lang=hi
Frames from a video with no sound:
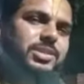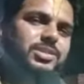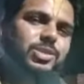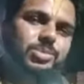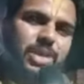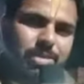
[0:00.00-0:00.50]

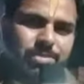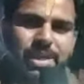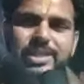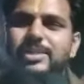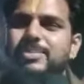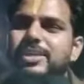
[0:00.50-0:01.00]
शुभकामना
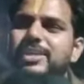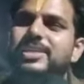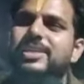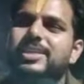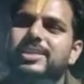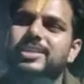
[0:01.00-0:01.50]
दें मैं
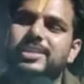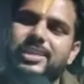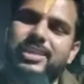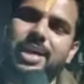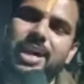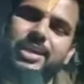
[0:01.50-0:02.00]
कि
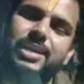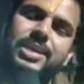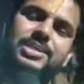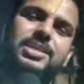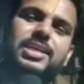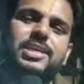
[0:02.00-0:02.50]
ये कार्य
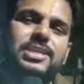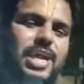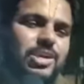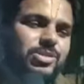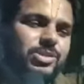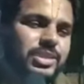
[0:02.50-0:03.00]
ऐसे ही
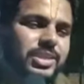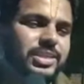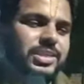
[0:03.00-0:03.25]
ठाकुर जी